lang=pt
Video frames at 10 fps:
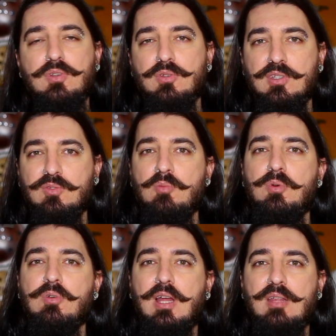fatores. Vocês vão
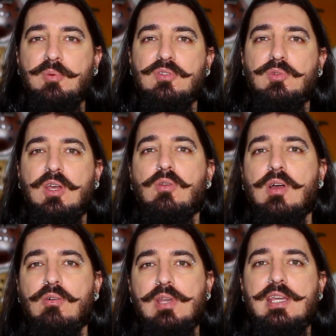procurar depois, eu vou até
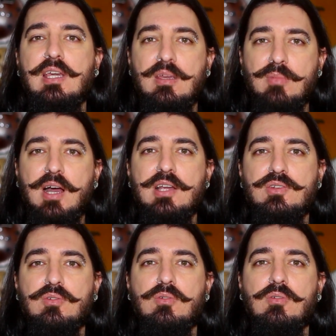colocar um link aqui
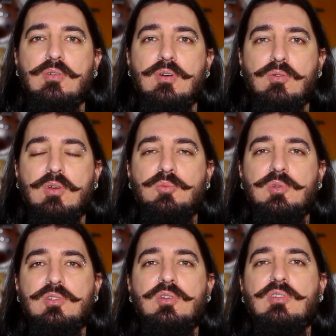embaixo com, com as
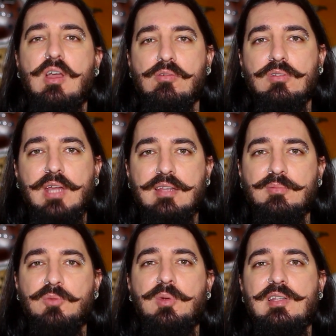posições que acontece.
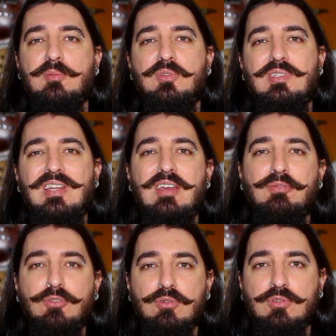Mas, por exemplo, se você tem
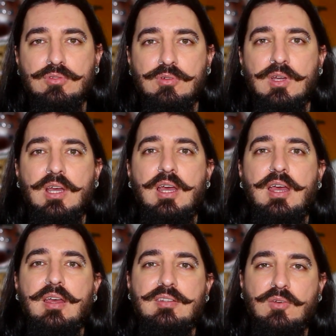refluxo,
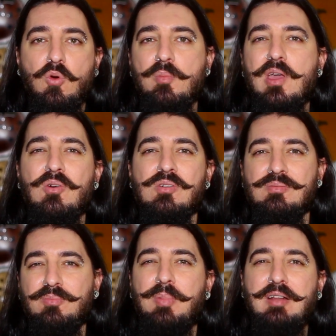você comeu
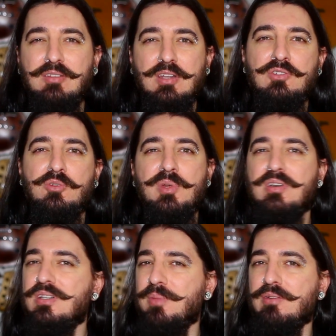perto da hora de dormir, o
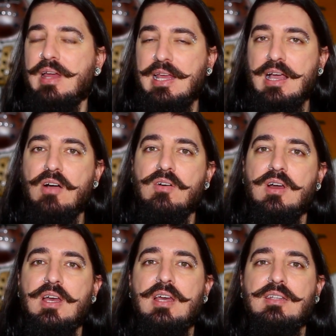que também não é legal,
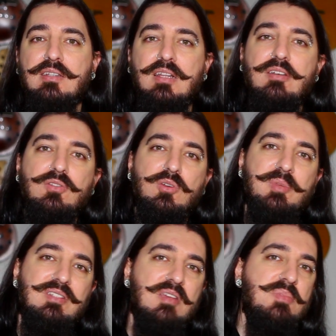tenta
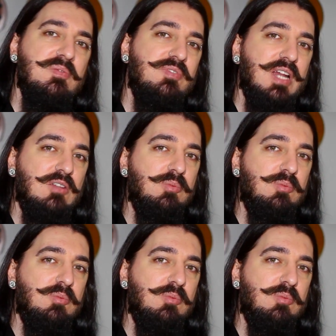dormir sempre virado